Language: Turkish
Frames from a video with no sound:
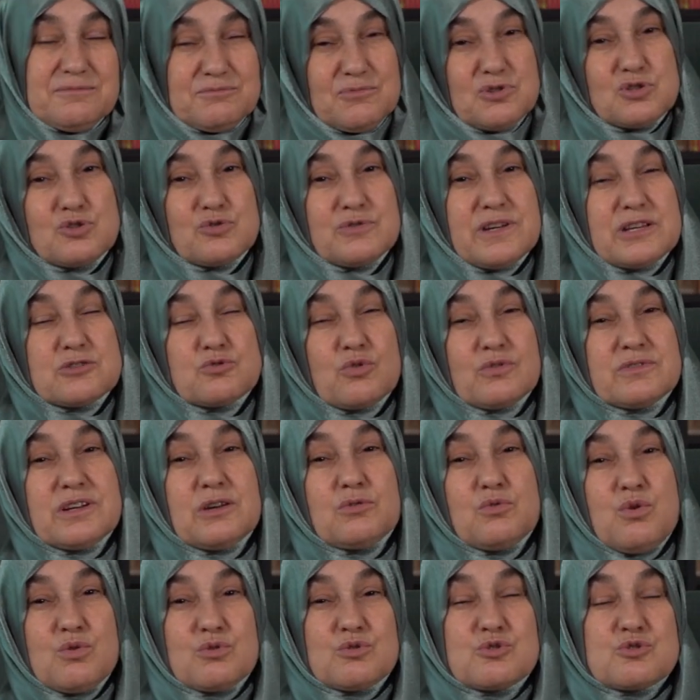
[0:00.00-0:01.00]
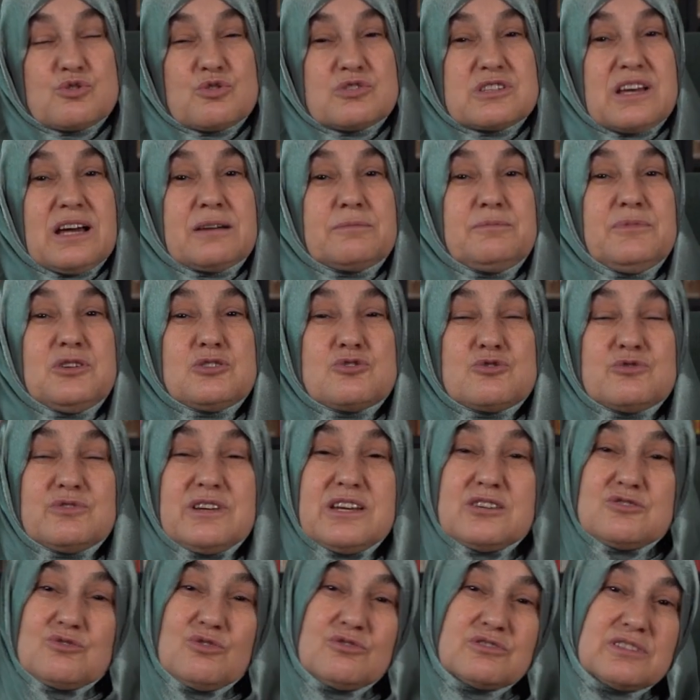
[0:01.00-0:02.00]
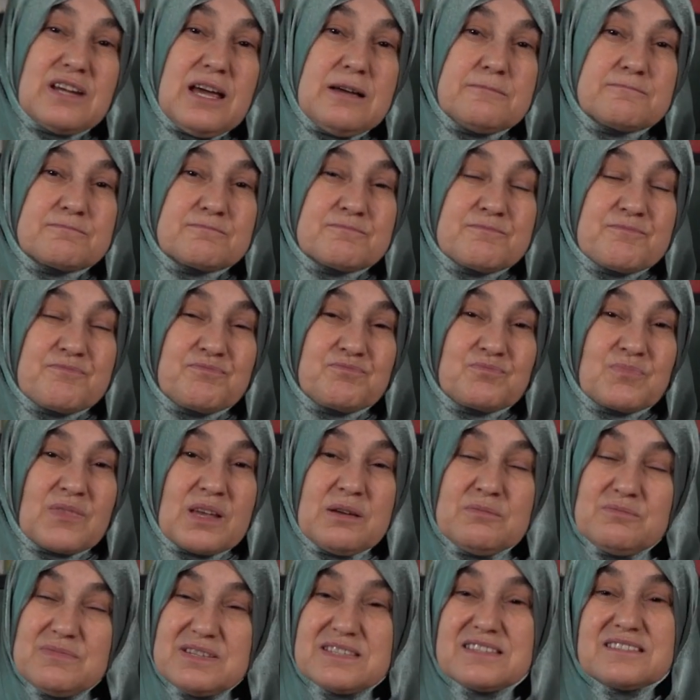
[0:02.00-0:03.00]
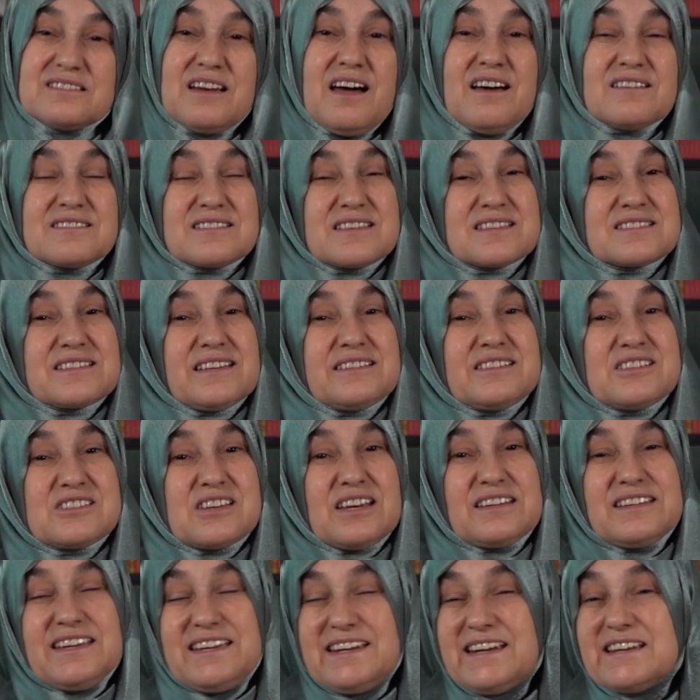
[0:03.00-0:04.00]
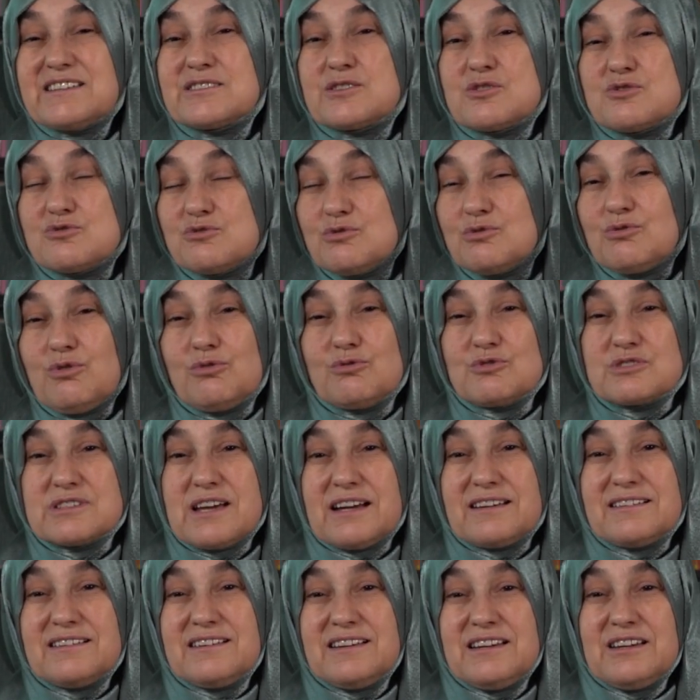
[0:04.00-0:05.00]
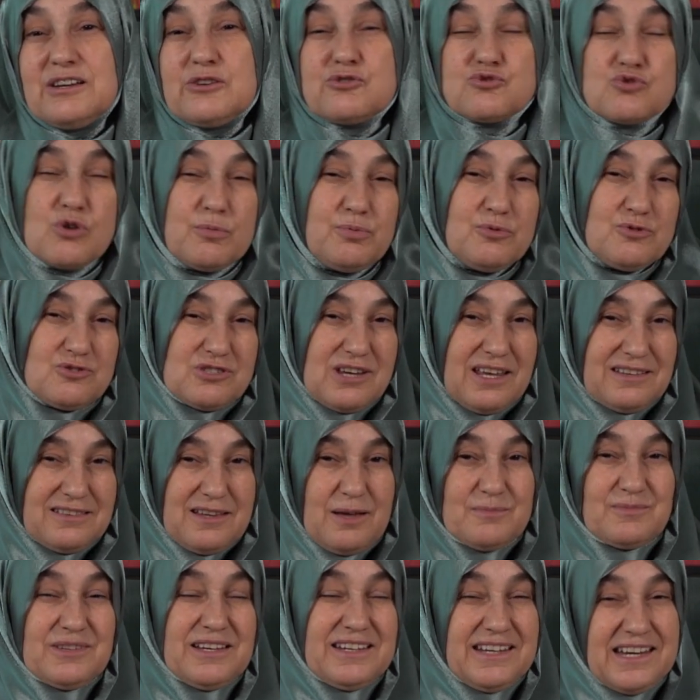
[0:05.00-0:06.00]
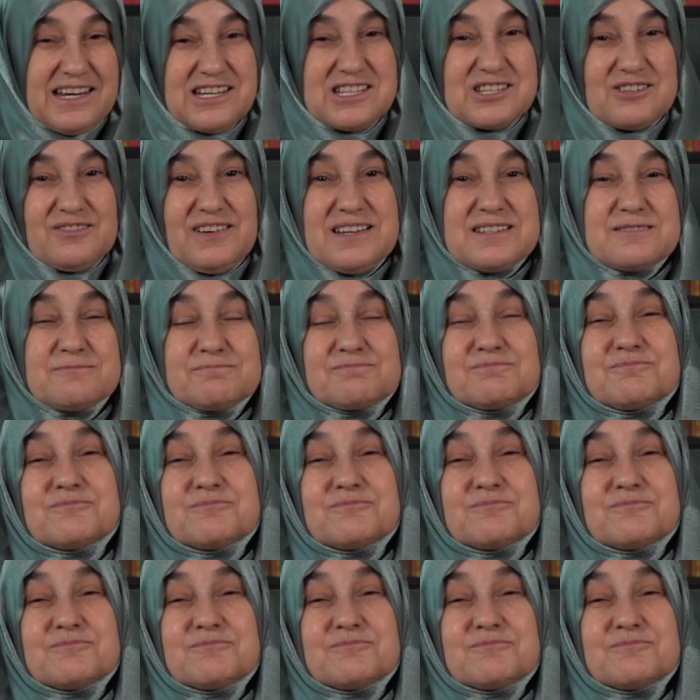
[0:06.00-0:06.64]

Bir süre sonra kokuşacak, bir süre sonra bizi rahatsız edecek, gereksiz yük olacak. Çöpün çantamda ne işi var?